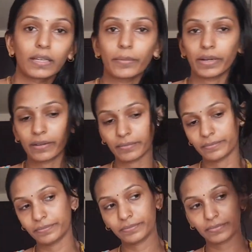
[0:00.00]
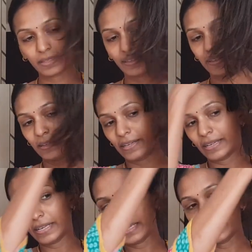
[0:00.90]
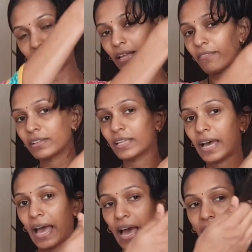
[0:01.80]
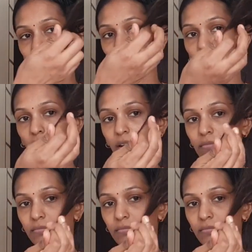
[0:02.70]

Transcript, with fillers: இவருங்க இதுதான் வந்து ஹேர் ஃபால்